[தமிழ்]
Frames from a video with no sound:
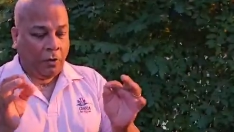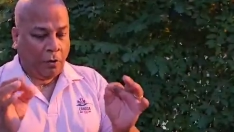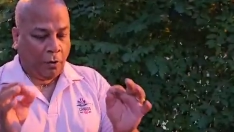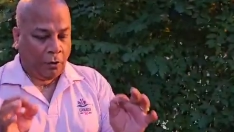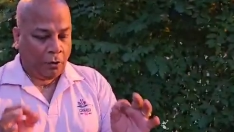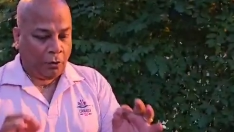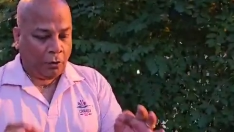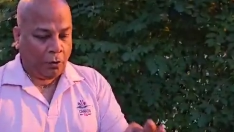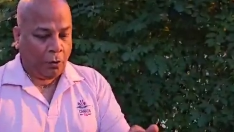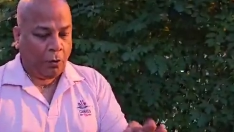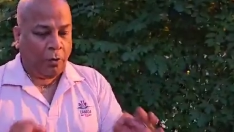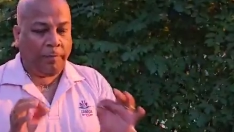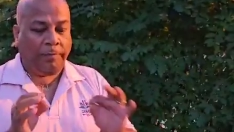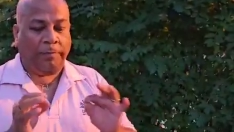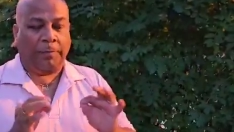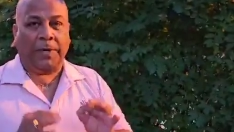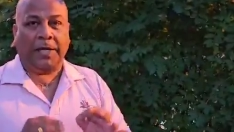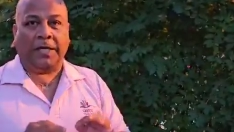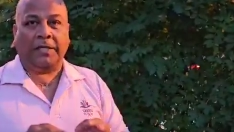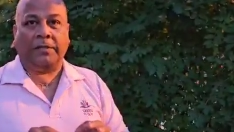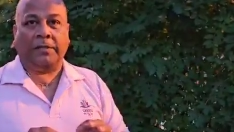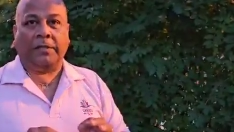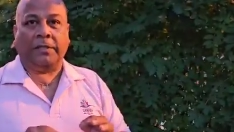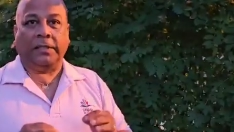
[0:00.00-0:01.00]
ஒரு
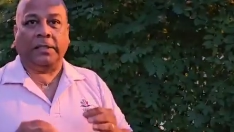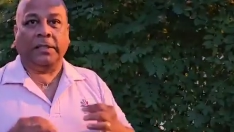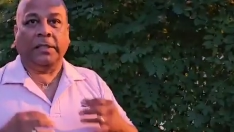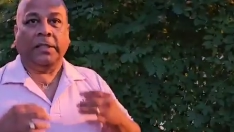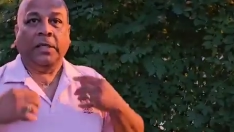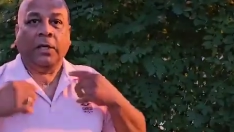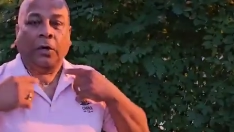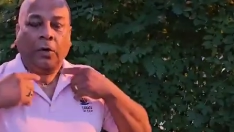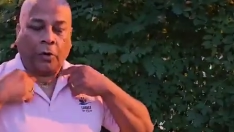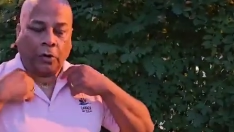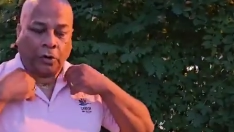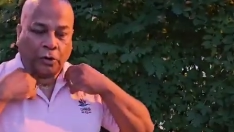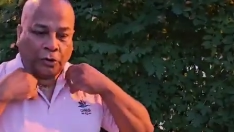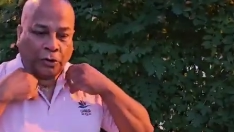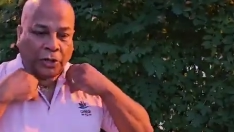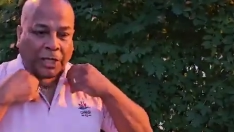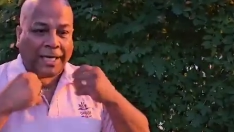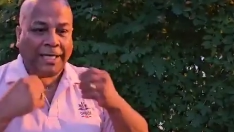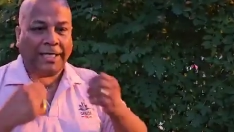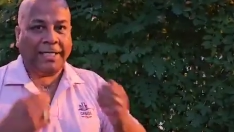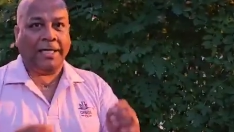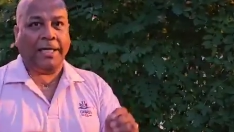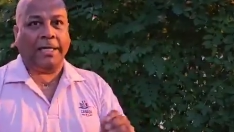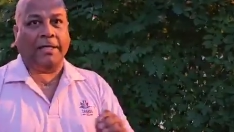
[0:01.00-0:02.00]
உடுப்படுத்து ஒரு
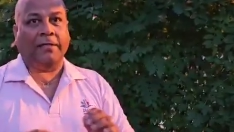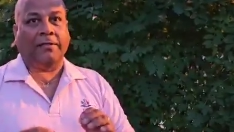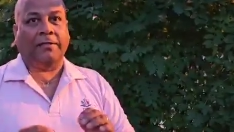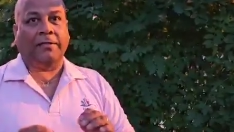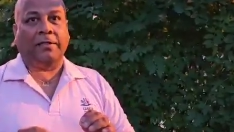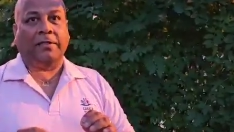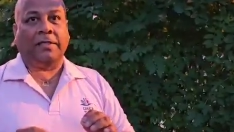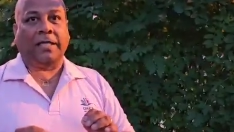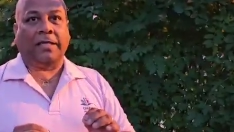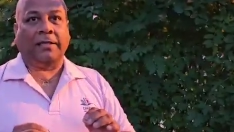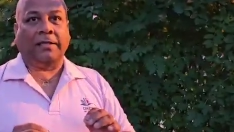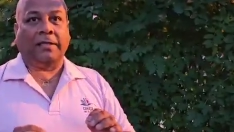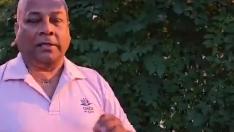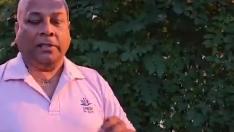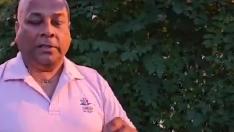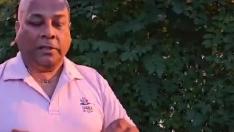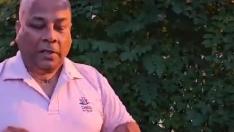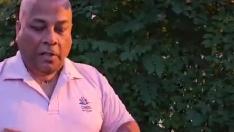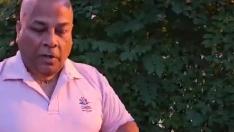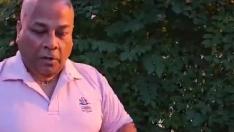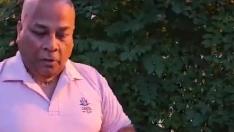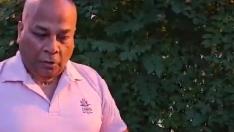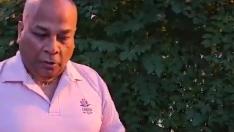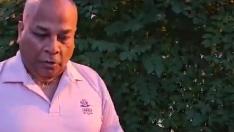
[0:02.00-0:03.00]
டை எடுத்து தந்து
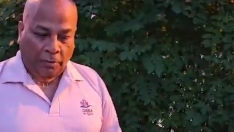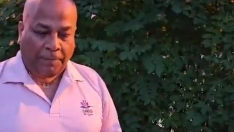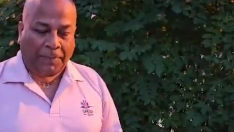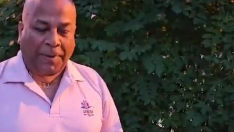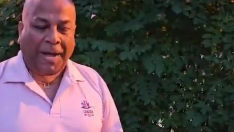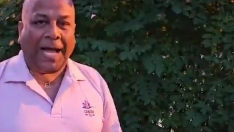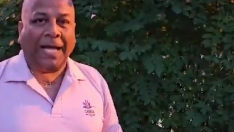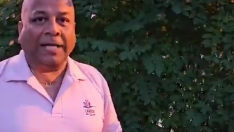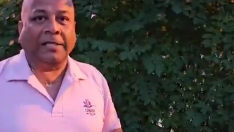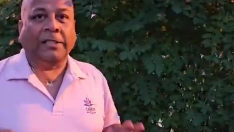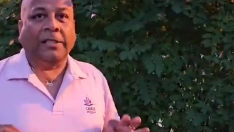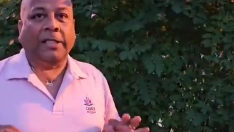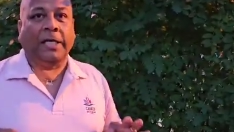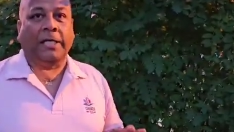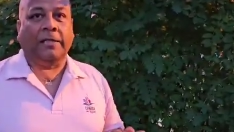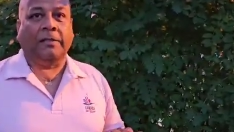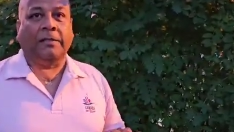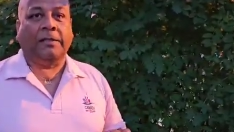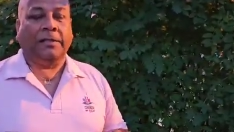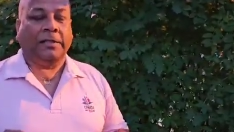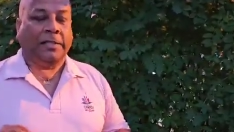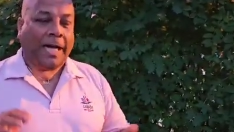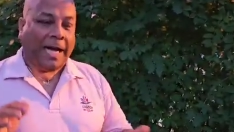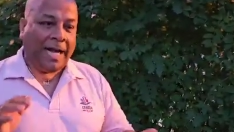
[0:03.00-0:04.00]
ஒரு பேண்ட்ஸ்
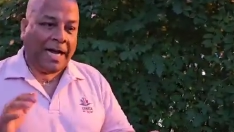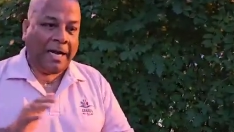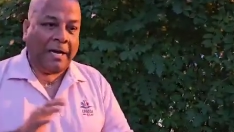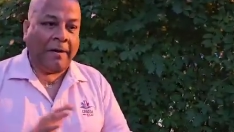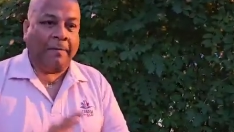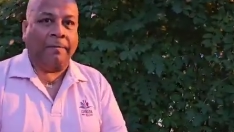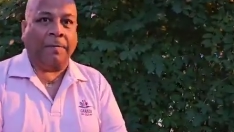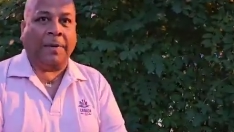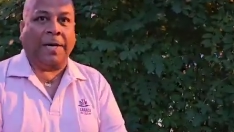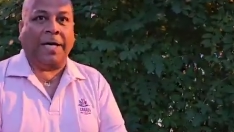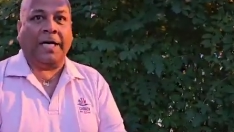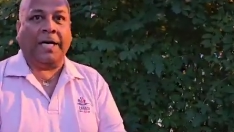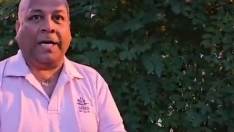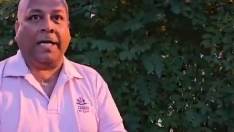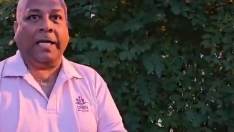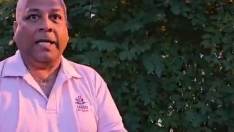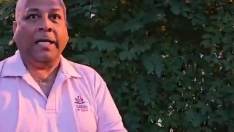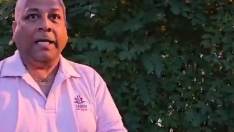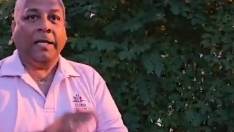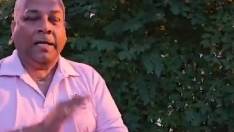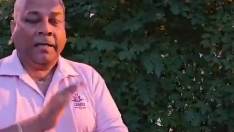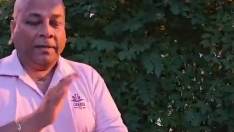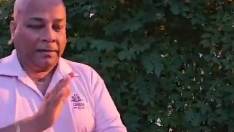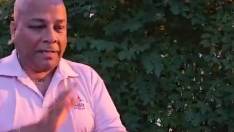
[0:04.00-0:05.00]
எடுத்து அயன் பண்ணி
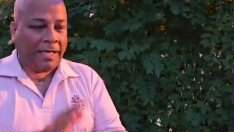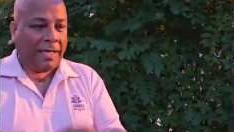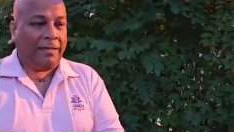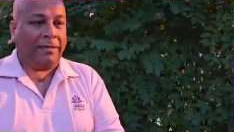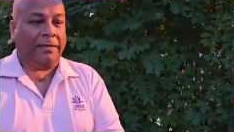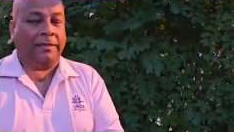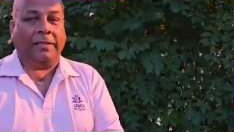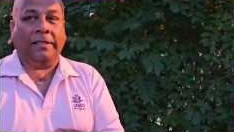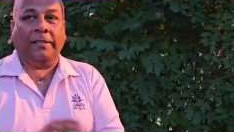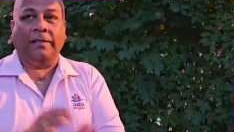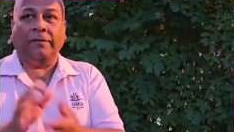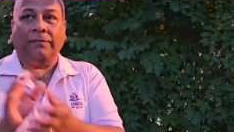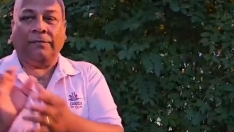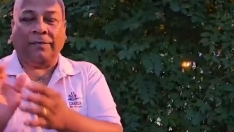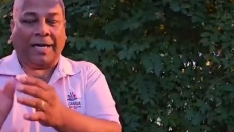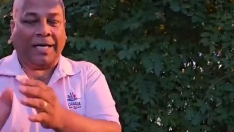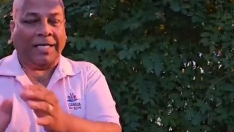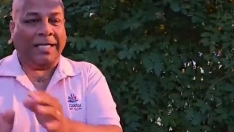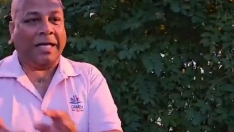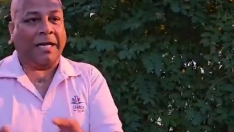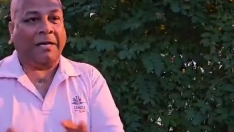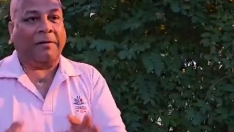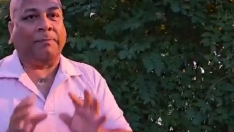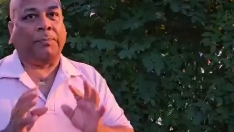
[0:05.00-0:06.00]
தந்து
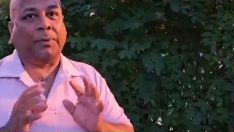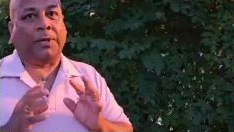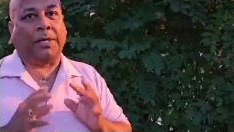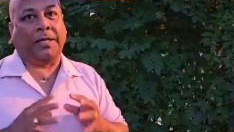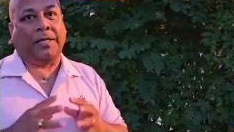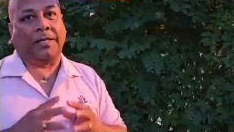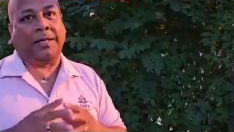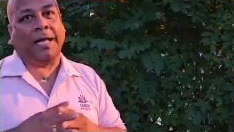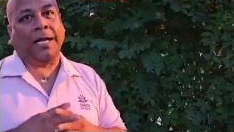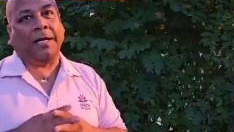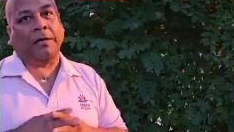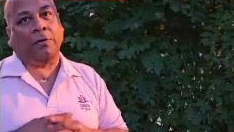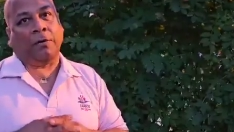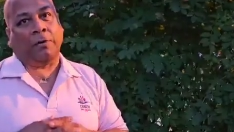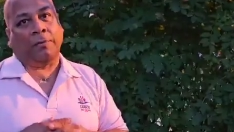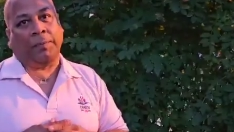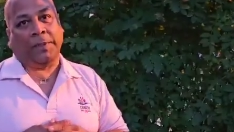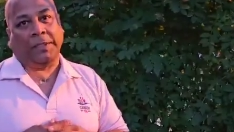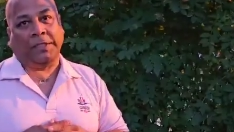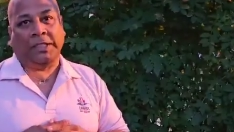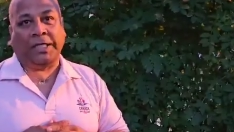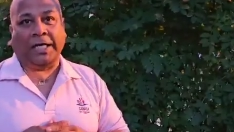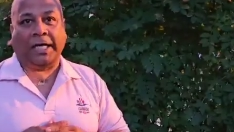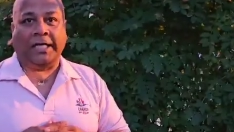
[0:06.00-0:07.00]
வழி அனுப்புறது தான் ஒரு
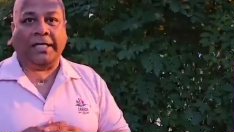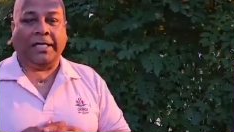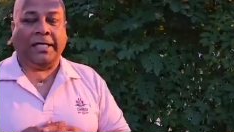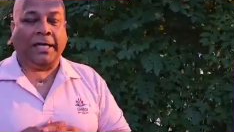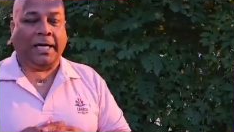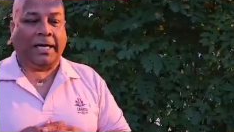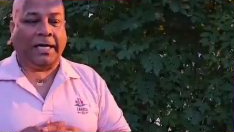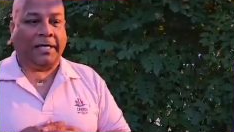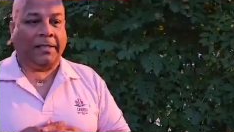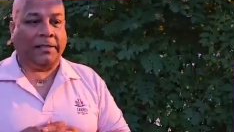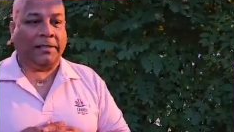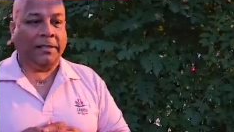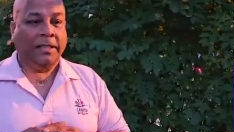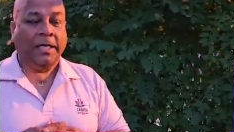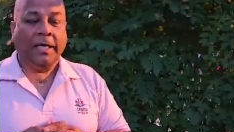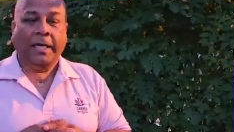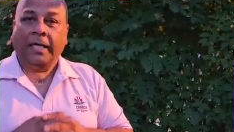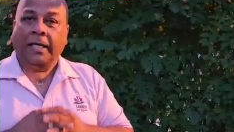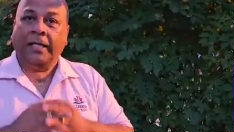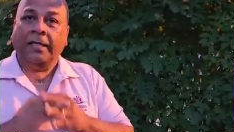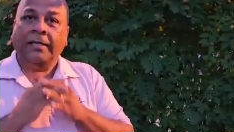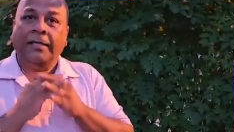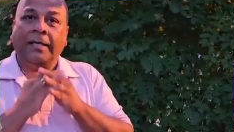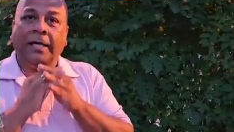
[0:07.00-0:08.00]
பஞ்சாதி கலங்கு
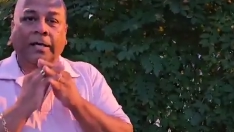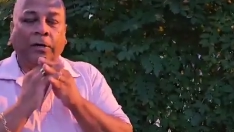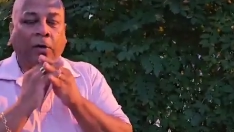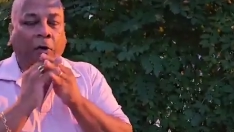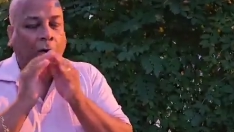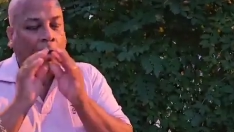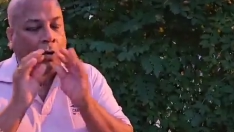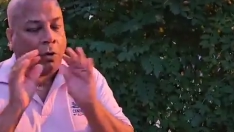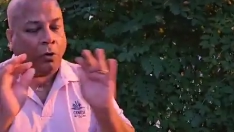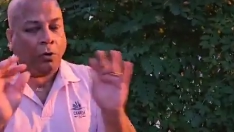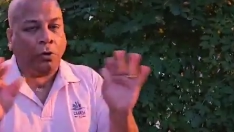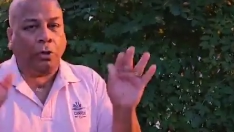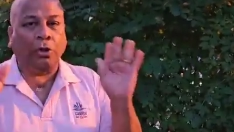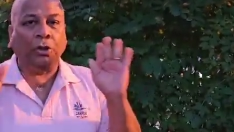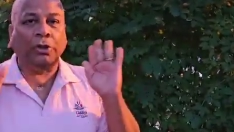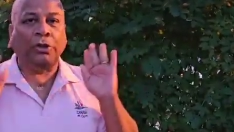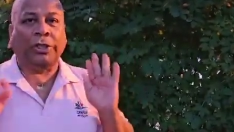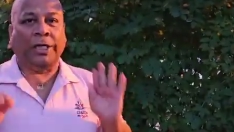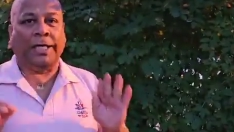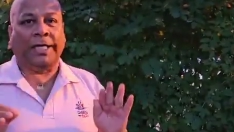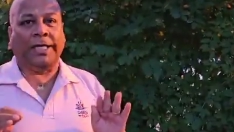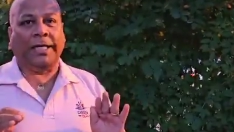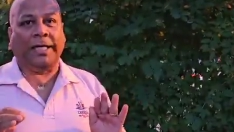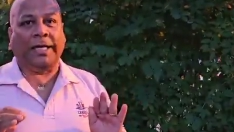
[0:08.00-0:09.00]
இந்த ஒன்றும்
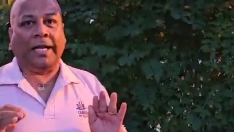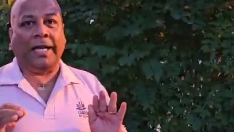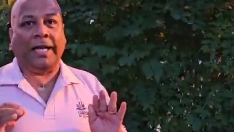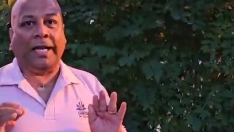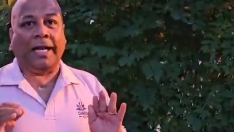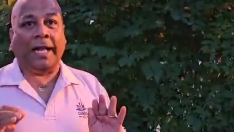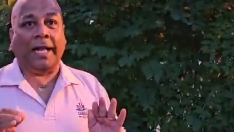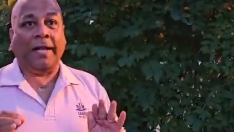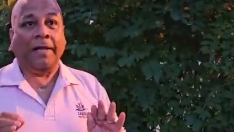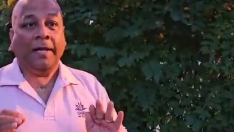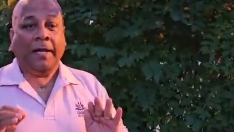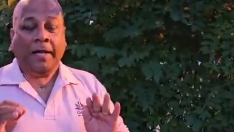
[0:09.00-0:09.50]
செய்கிறேல